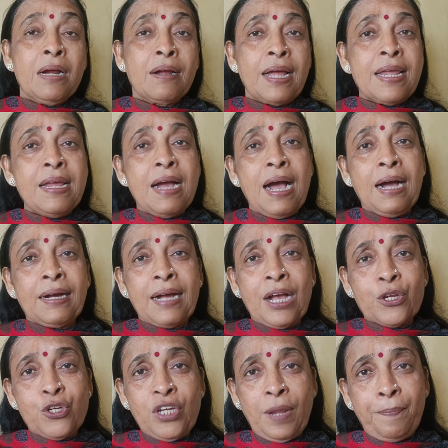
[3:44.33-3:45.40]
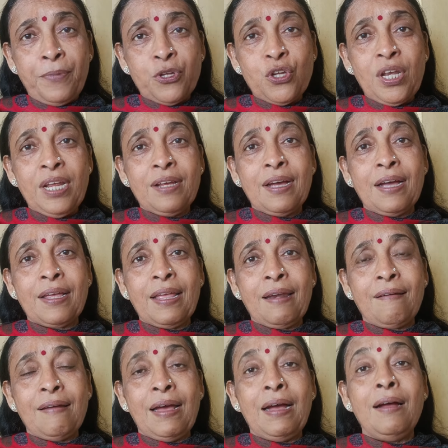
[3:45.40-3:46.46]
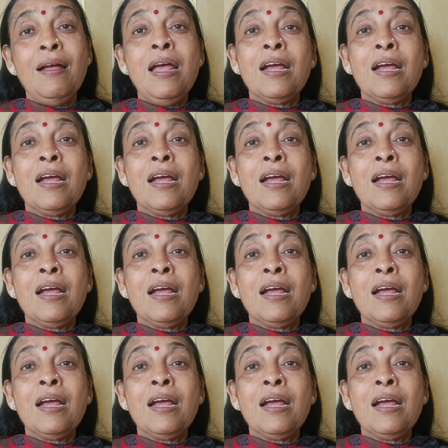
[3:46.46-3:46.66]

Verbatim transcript: कहीं आकाशीय बिजली का गिरना